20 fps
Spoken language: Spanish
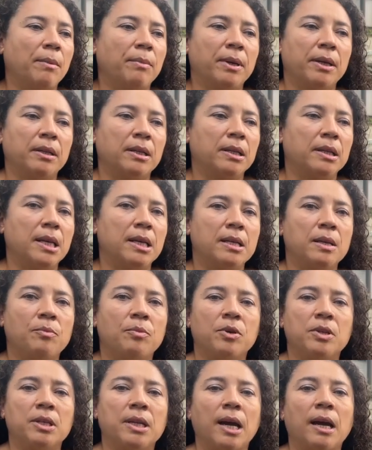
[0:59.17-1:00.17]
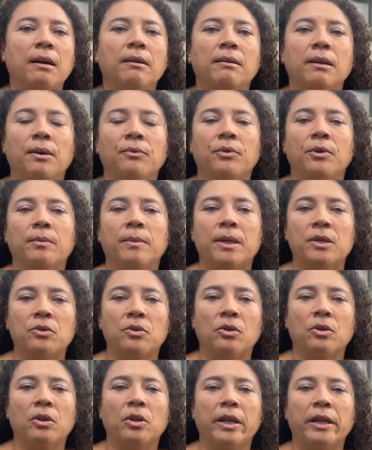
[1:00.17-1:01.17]
partir de allí pues ya la
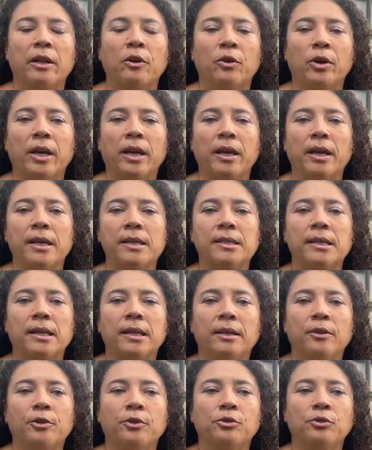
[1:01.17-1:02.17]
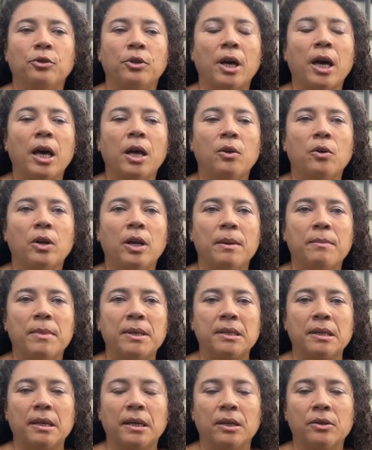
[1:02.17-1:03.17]
formación de lo que es el doctorado, la
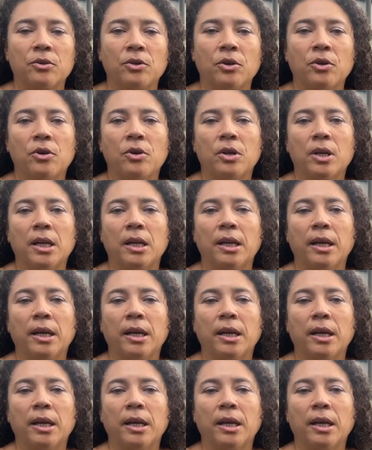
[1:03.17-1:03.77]
investigación y